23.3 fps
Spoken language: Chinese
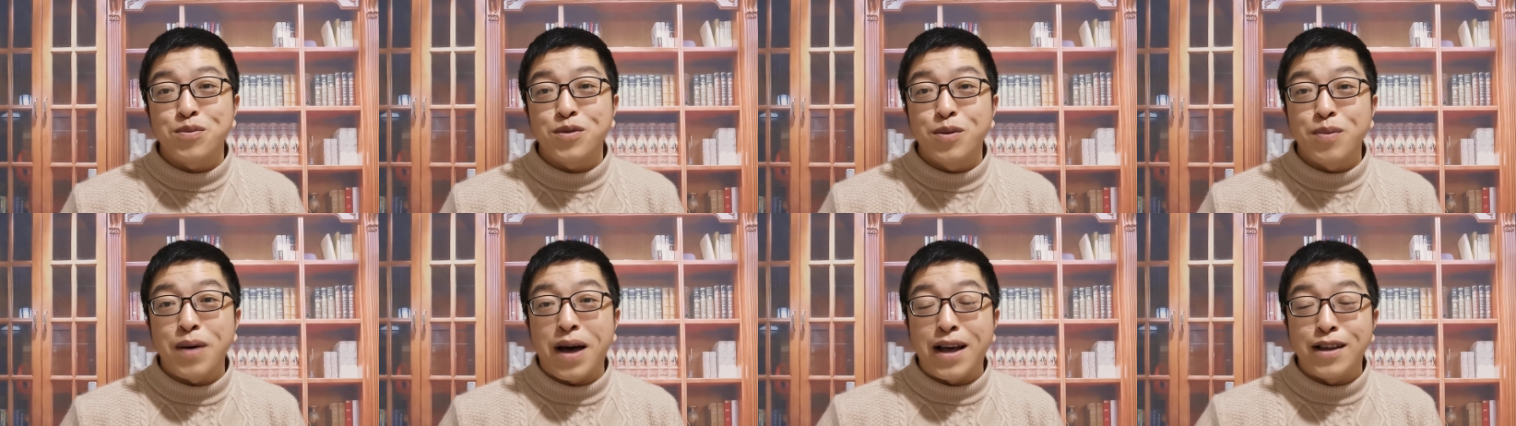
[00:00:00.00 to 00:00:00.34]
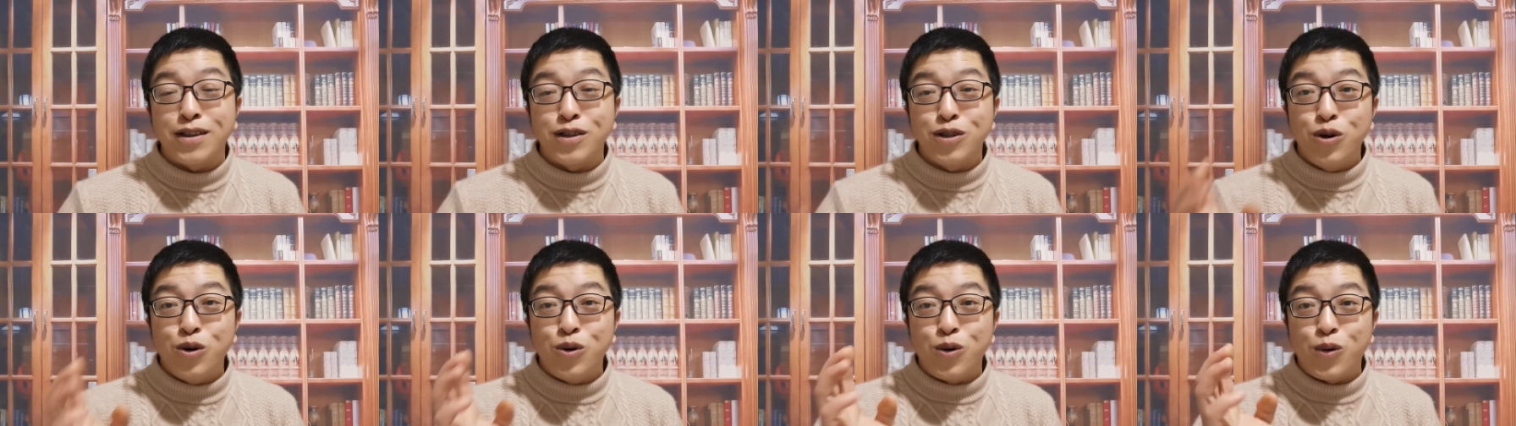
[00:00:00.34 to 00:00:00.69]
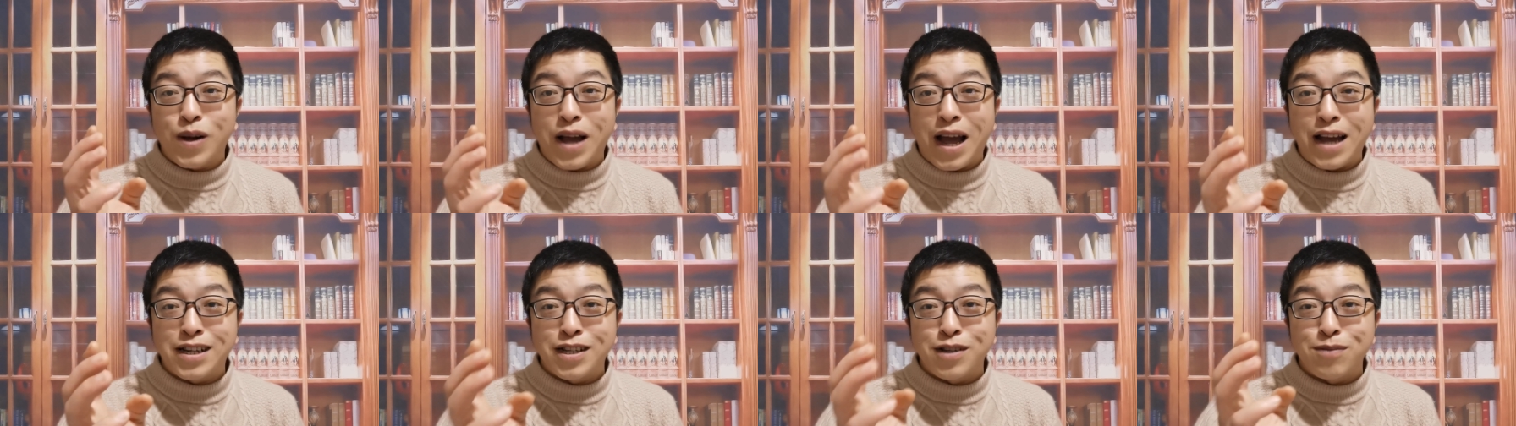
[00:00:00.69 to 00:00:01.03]
对吧？
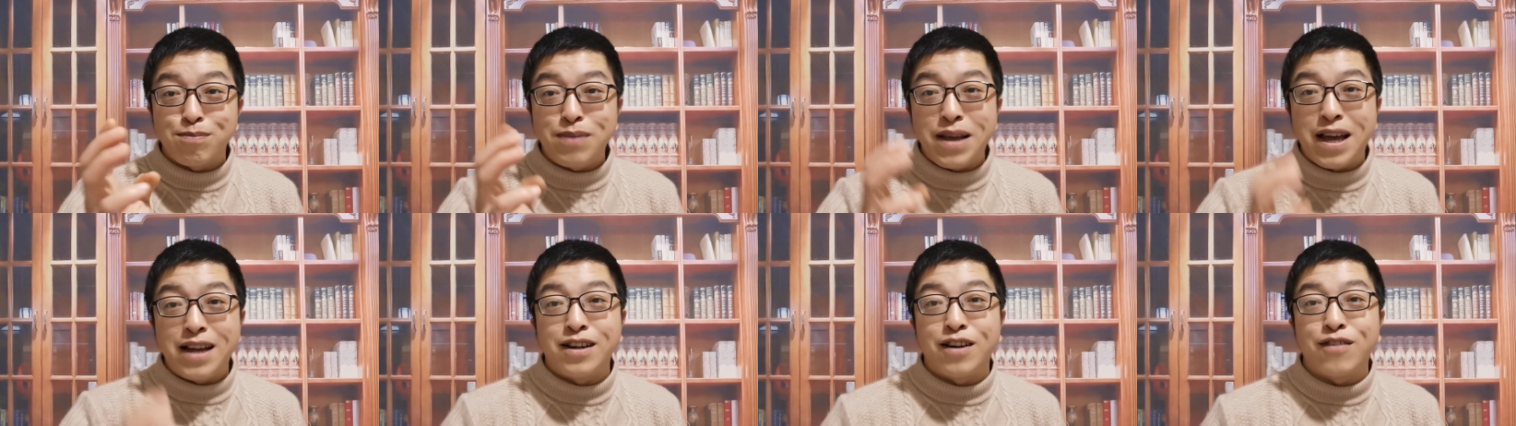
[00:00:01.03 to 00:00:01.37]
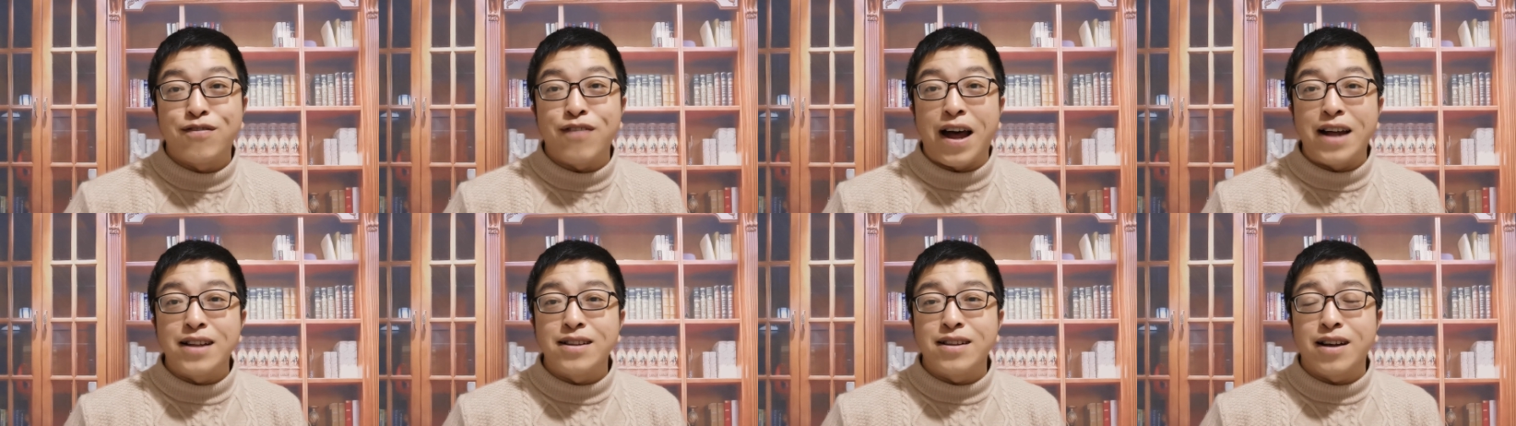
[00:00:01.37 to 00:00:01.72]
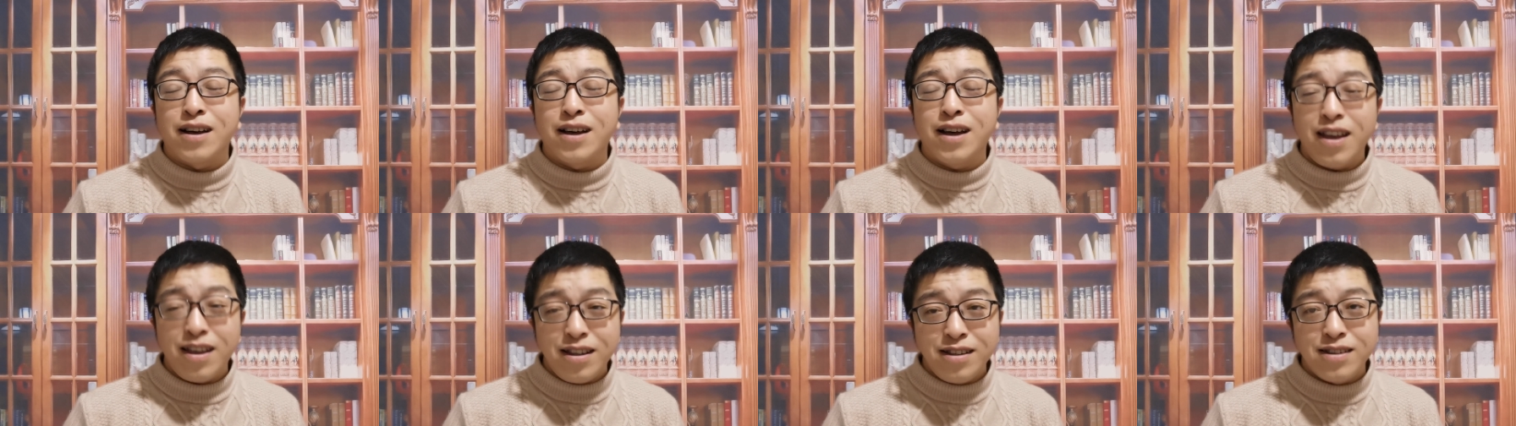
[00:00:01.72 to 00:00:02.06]
又开始变着法子
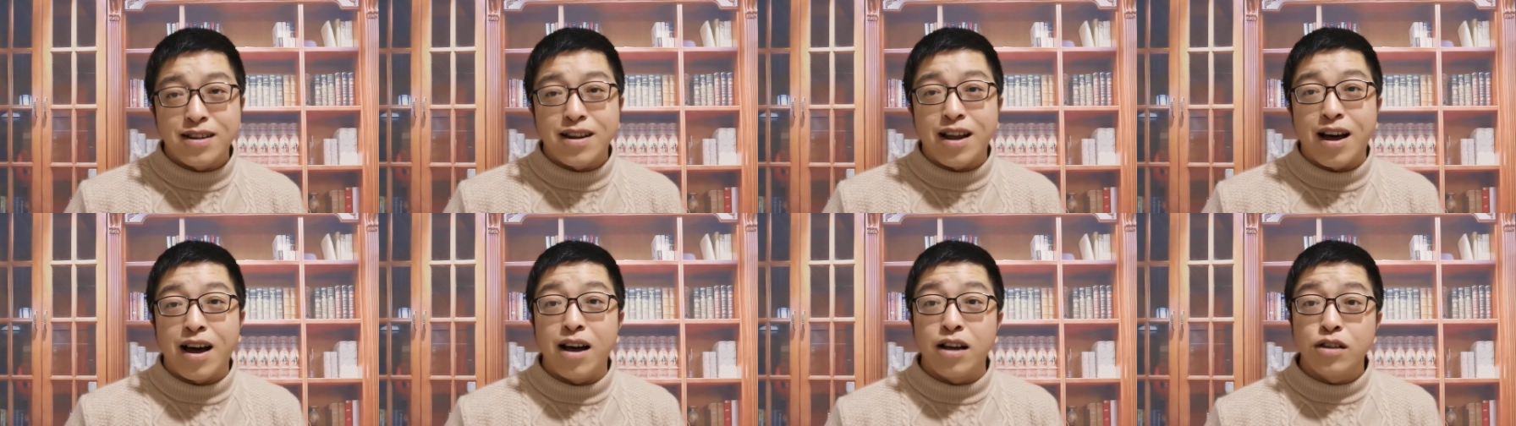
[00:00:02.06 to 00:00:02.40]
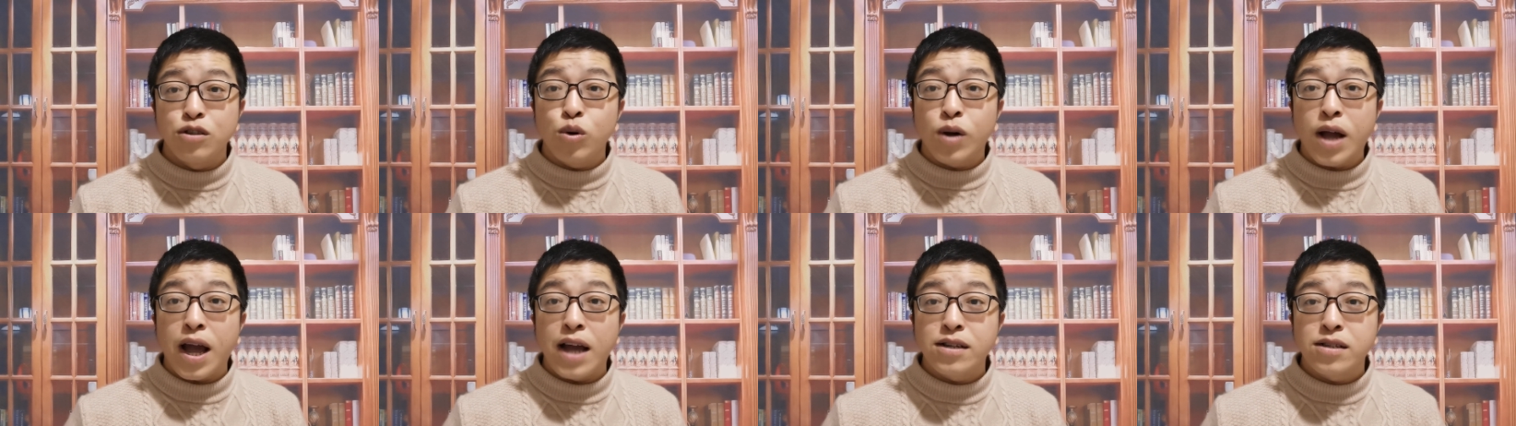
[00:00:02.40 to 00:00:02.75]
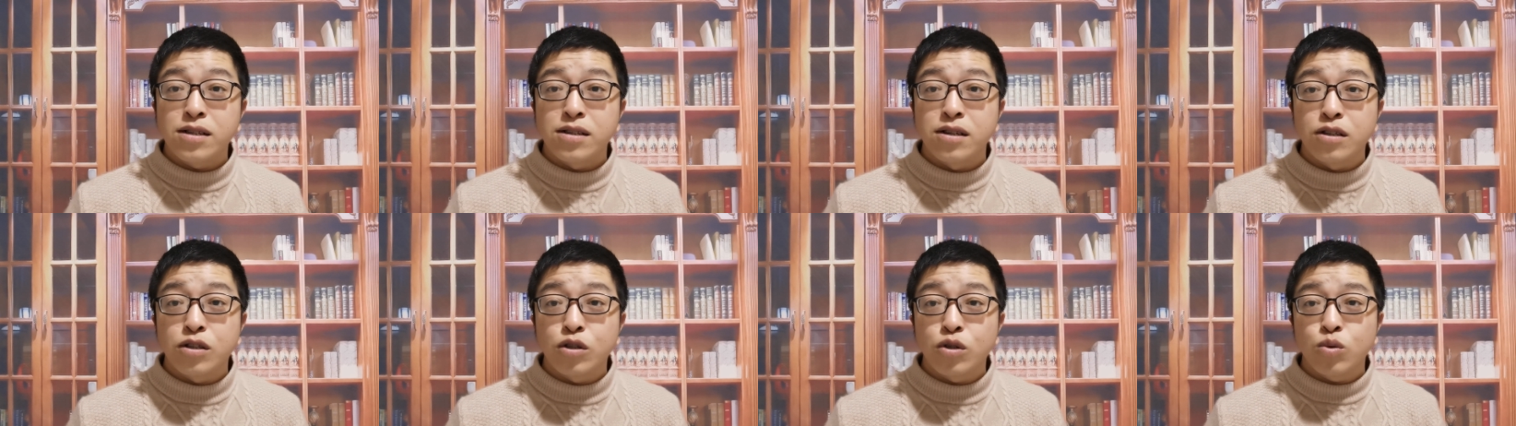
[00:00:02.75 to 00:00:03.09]
黑你了啊，又开
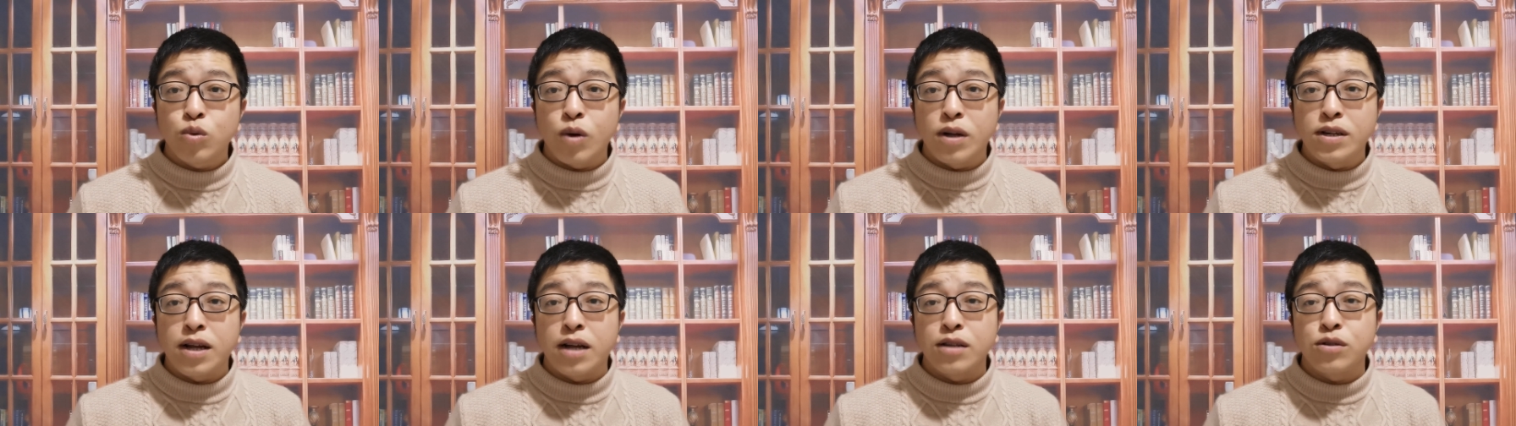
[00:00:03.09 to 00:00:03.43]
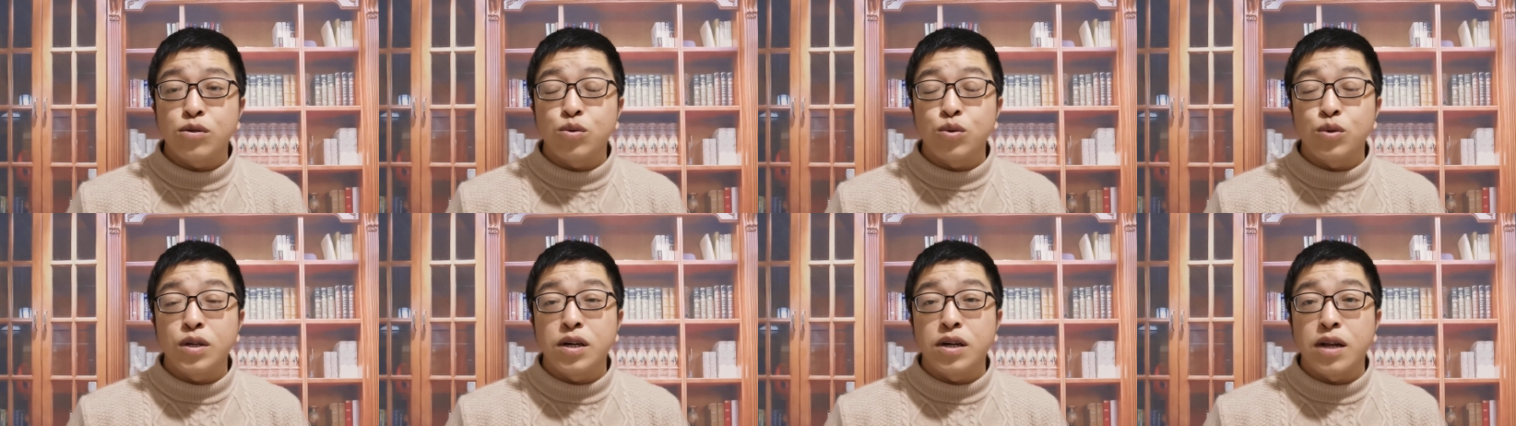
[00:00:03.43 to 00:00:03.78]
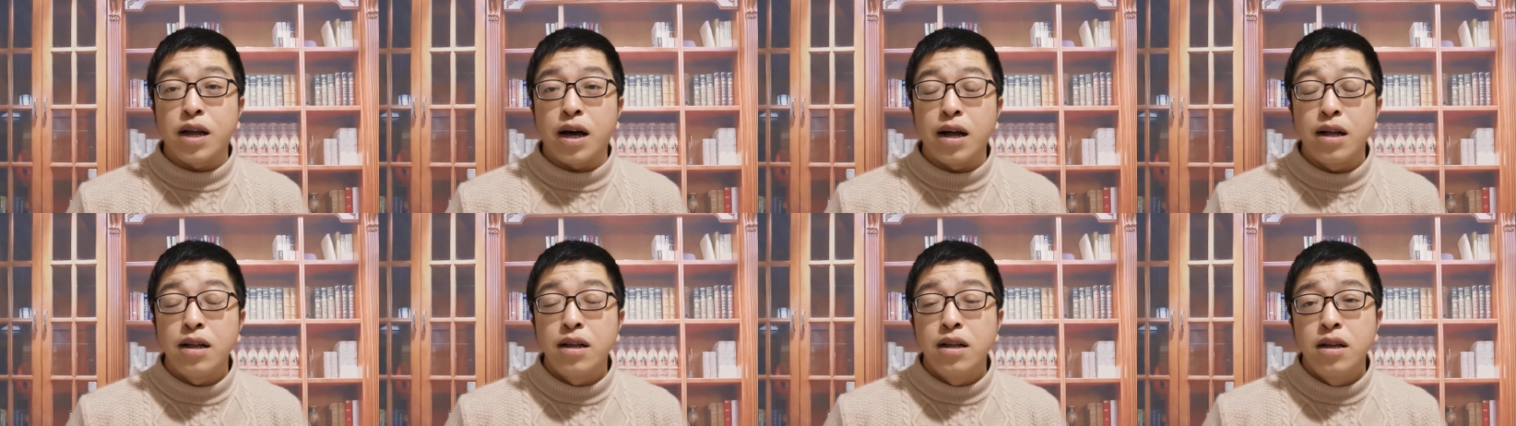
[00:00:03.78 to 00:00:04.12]
始断章取义
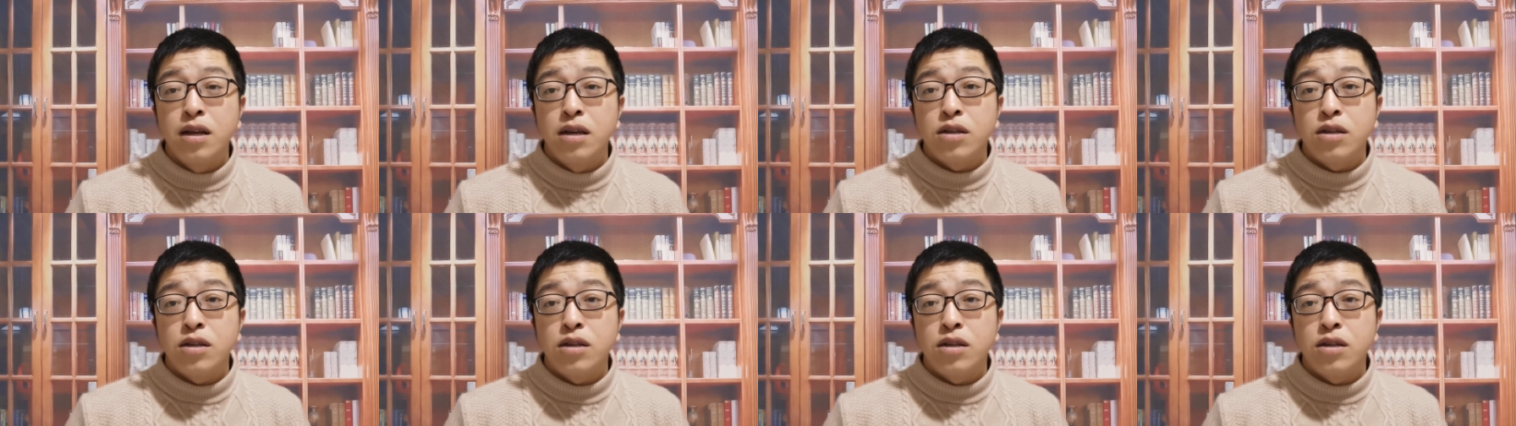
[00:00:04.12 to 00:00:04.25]
了，